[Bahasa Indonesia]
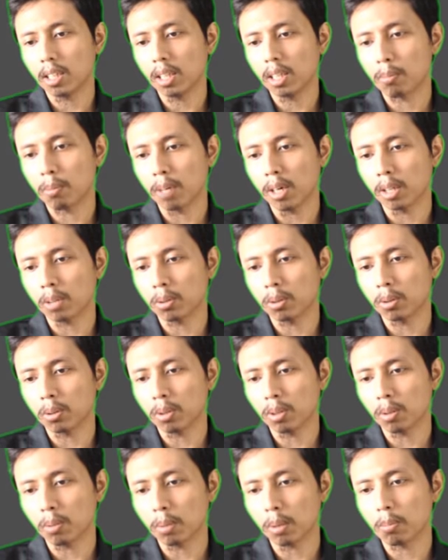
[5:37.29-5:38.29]

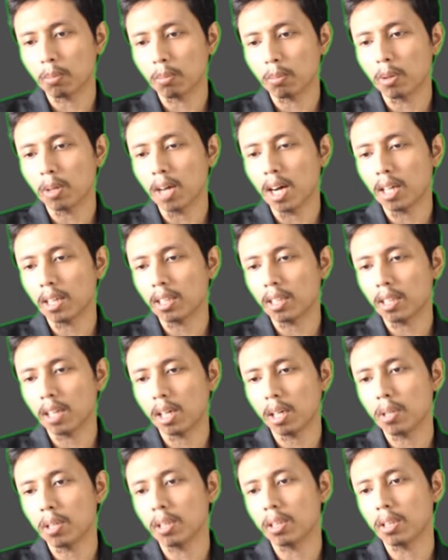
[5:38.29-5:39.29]
temperatur permukaan
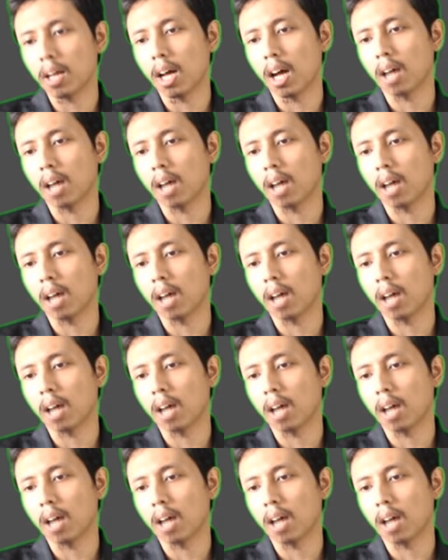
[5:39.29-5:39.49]
dari bintang.